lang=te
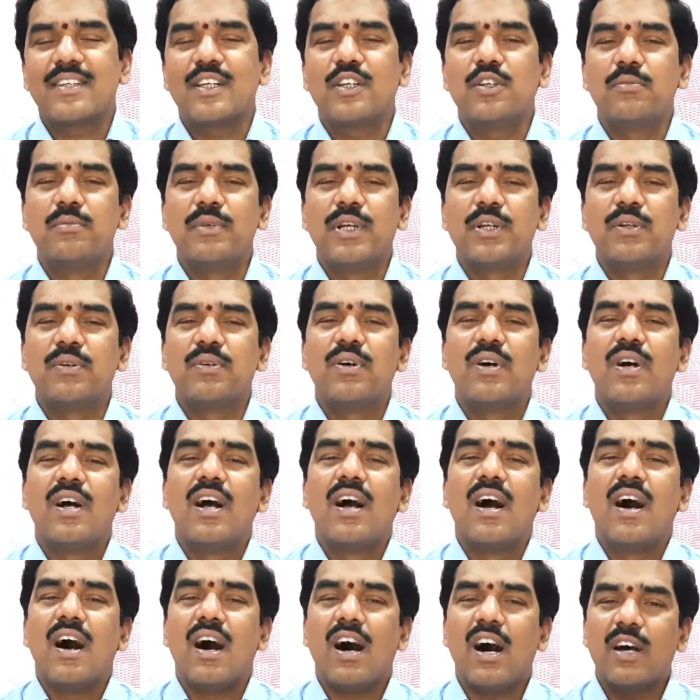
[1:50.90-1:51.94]
అసలు మీరు
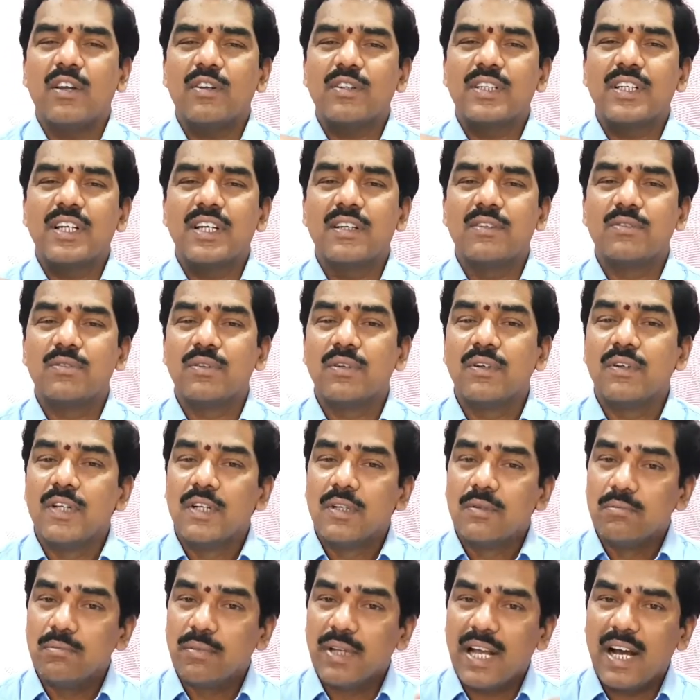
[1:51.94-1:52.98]
ఆరోగ్యను
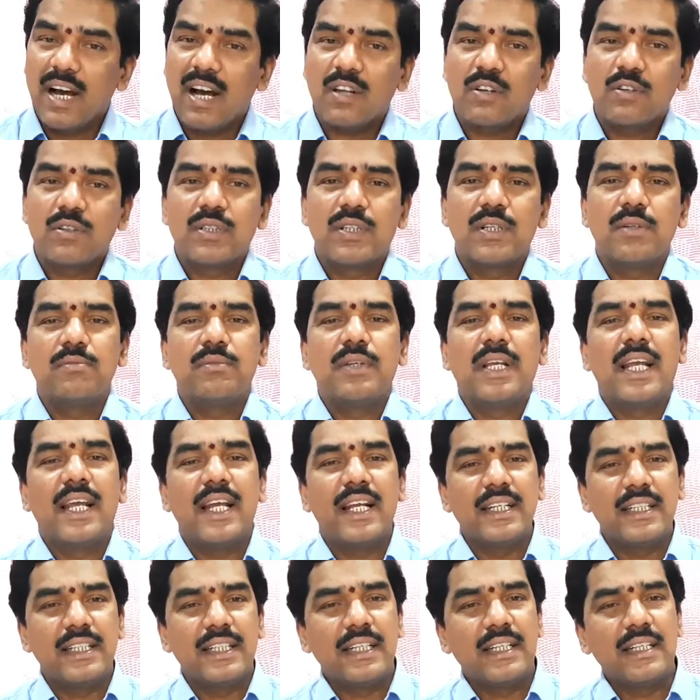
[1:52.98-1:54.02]
మీ ఆరోగ్యం
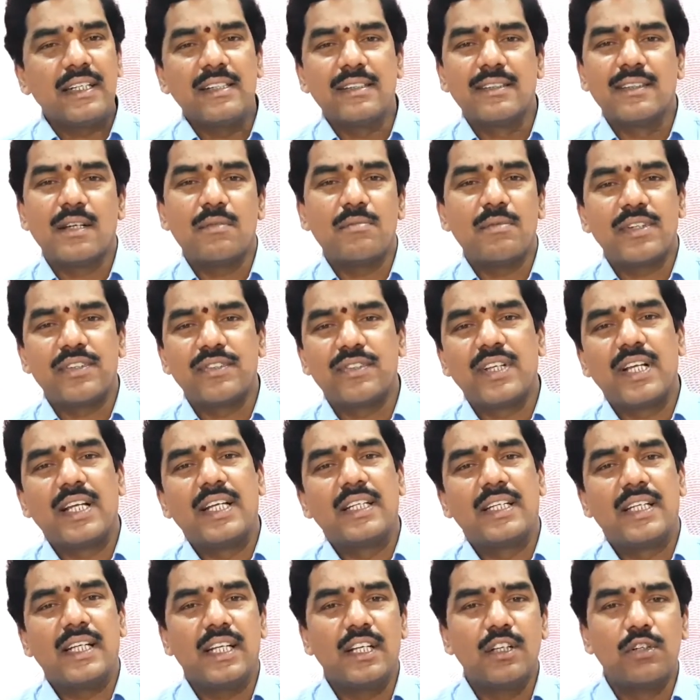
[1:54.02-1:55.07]
ఏంటి ఈ సమస్య
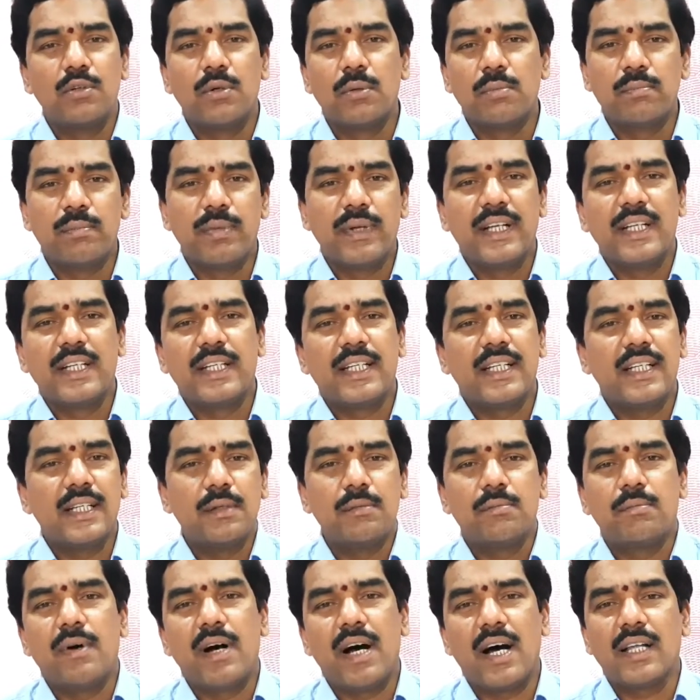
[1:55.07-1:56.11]
ఏంటి ఈ నొప్పి ఏంటి
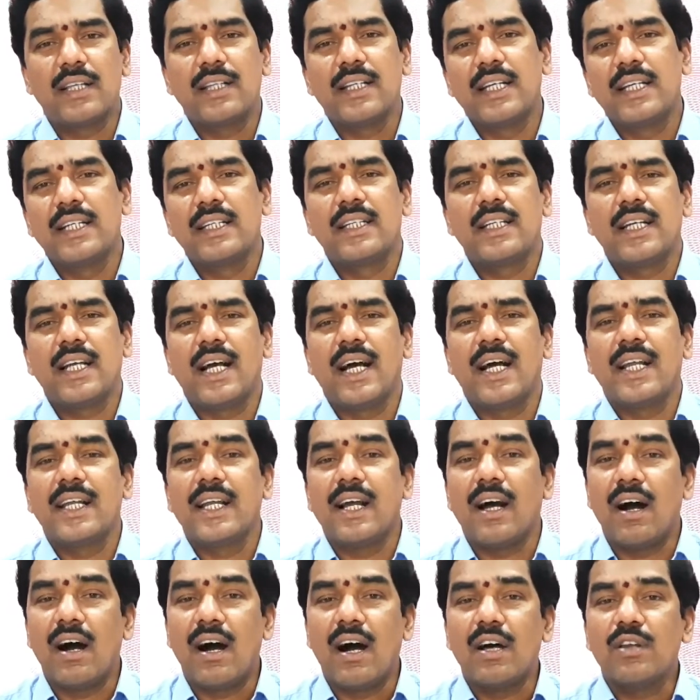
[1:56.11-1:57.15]
ఈ బాధ ఏంటి అని
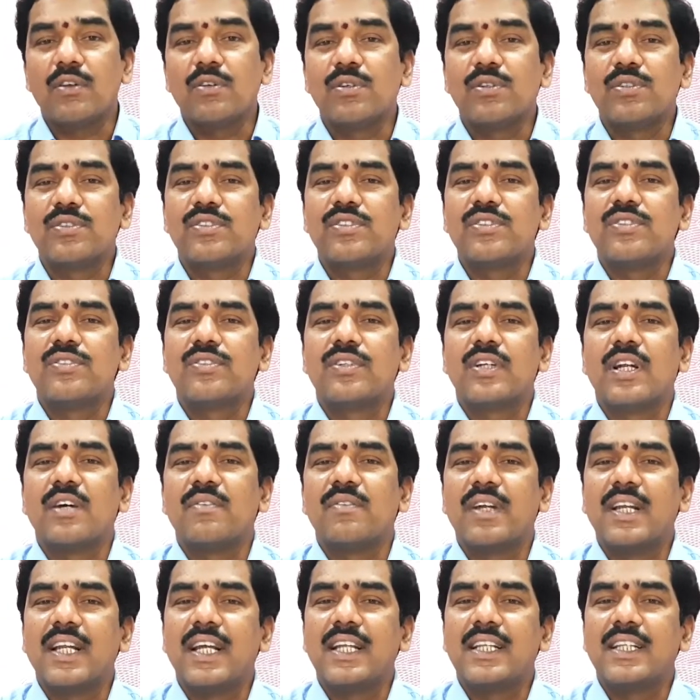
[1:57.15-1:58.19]

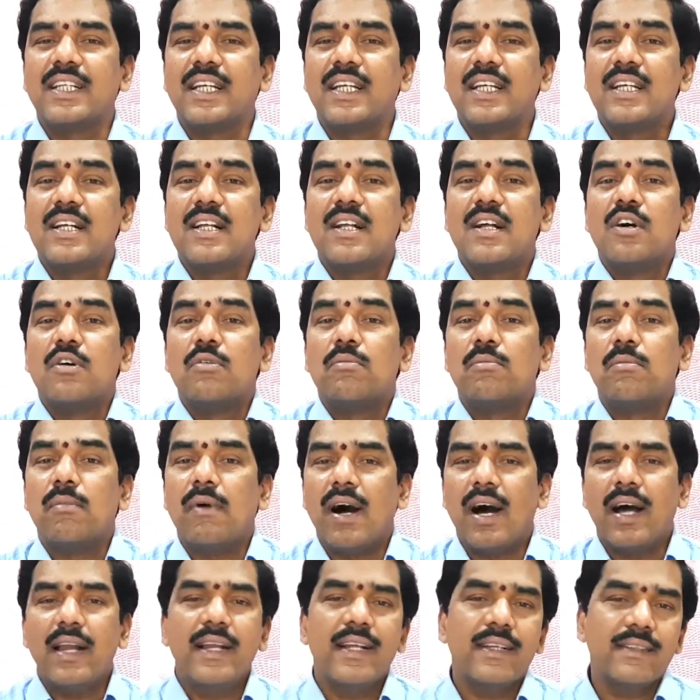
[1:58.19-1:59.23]
ఆలోచించడం అనేది
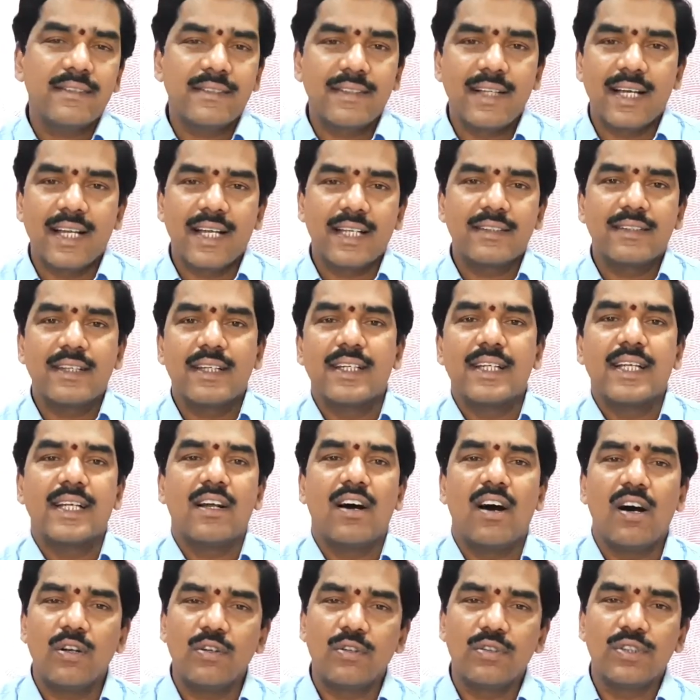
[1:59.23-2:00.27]
మానేస్తాను అసలు
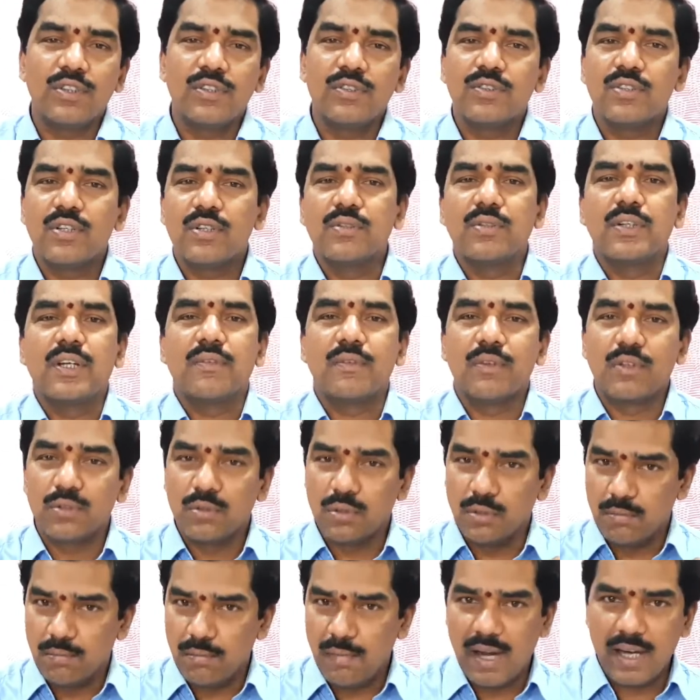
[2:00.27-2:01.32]
నేను ఆలోచించను
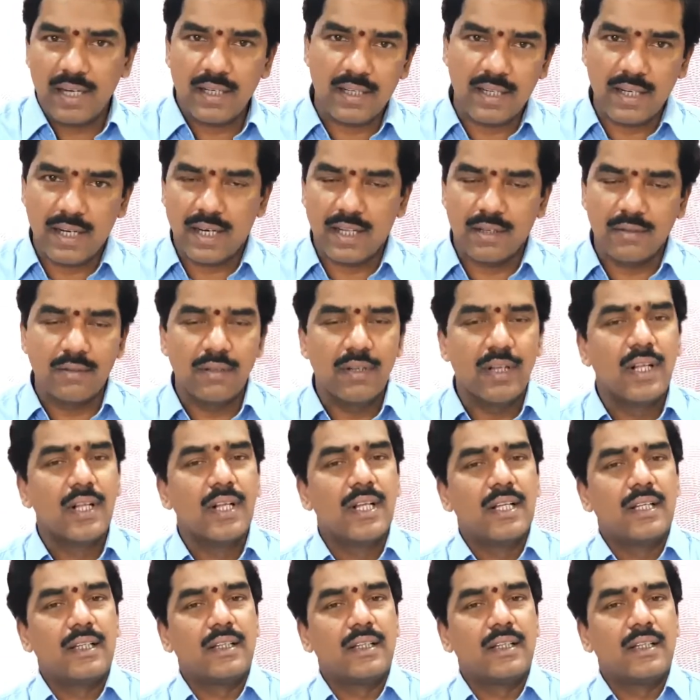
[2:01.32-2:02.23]
ఎవరితో మాట్లాడను